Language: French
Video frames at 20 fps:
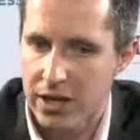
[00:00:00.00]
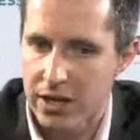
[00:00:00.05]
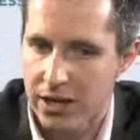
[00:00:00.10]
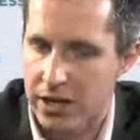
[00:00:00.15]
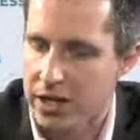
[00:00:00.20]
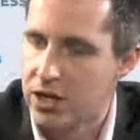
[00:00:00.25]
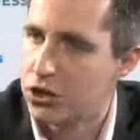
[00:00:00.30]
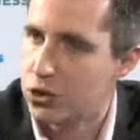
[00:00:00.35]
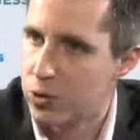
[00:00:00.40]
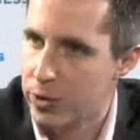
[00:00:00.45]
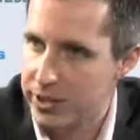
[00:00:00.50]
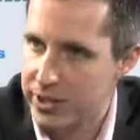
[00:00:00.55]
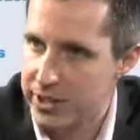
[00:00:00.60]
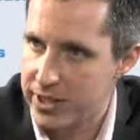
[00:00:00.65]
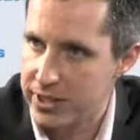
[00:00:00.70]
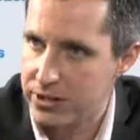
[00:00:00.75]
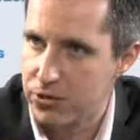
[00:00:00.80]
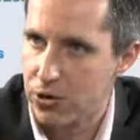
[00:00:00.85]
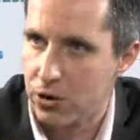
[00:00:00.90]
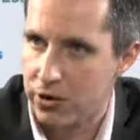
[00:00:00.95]
ils
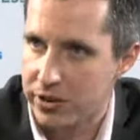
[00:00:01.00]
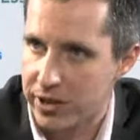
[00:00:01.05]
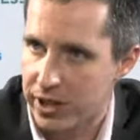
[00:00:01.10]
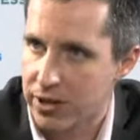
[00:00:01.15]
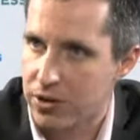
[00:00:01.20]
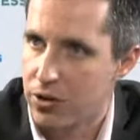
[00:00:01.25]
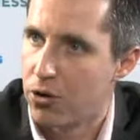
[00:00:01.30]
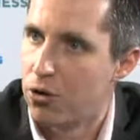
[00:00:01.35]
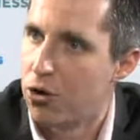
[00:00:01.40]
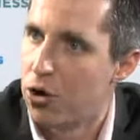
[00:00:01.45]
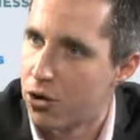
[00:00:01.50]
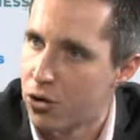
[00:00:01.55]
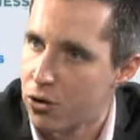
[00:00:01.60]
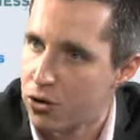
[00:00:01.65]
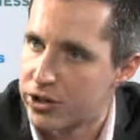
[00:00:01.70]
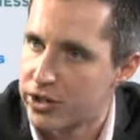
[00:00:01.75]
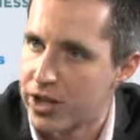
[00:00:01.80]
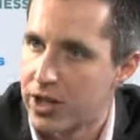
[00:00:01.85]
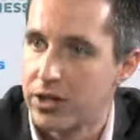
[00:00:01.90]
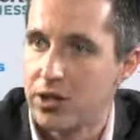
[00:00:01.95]
choisissent de rentrer leur
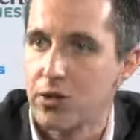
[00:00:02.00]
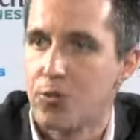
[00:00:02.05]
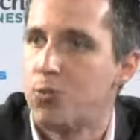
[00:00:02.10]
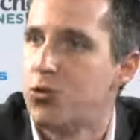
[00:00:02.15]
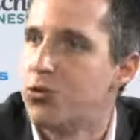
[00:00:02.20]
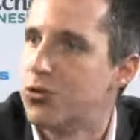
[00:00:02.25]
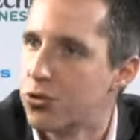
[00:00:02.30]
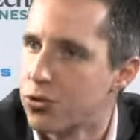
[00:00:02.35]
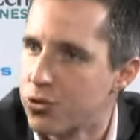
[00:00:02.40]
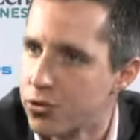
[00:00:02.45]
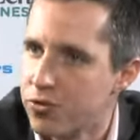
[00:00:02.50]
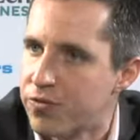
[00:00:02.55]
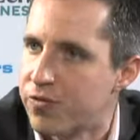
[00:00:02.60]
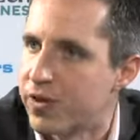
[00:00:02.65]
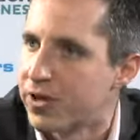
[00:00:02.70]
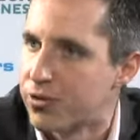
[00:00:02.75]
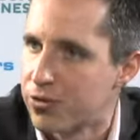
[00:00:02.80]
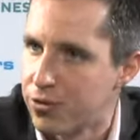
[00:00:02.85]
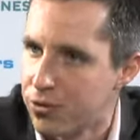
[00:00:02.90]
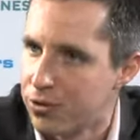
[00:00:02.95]
recette plutôt qu'une
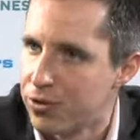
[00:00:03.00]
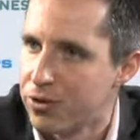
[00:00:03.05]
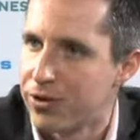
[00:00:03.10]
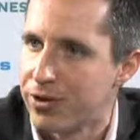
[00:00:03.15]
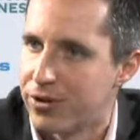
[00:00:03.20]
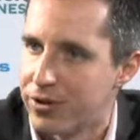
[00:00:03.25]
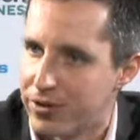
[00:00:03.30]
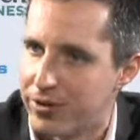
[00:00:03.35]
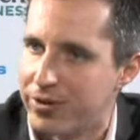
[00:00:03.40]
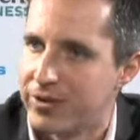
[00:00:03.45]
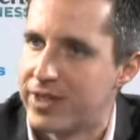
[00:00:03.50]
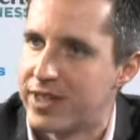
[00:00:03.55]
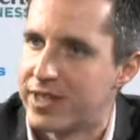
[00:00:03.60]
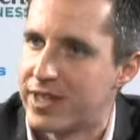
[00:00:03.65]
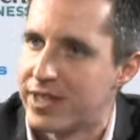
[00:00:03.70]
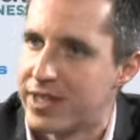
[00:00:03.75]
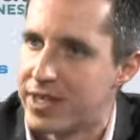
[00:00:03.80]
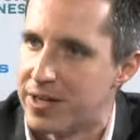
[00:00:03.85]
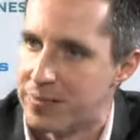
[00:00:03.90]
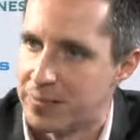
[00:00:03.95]
facture euh,
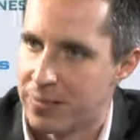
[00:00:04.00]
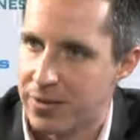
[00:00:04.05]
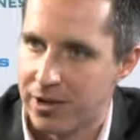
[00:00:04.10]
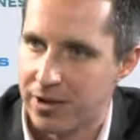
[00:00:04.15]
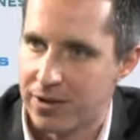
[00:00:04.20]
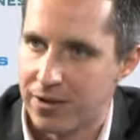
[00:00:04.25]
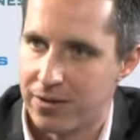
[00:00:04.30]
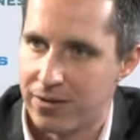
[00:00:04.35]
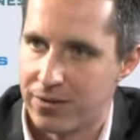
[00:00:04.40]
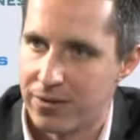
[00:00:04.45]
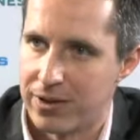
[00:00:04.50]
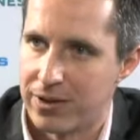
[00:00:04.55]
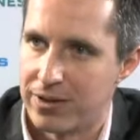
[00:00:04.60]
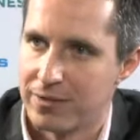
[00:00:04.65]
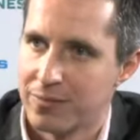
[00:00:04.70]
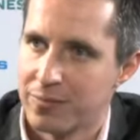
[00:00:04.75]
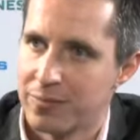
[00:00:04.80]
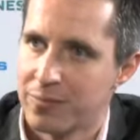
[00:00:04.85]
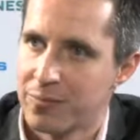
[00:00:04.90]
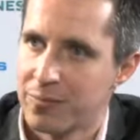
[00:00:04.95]
détaillée. Donc ça
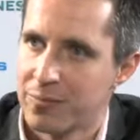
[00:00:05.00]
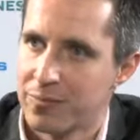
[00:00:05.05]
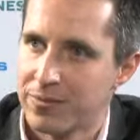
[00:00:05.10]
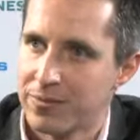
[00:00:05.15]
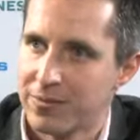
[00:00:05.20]
s'adapte quand même.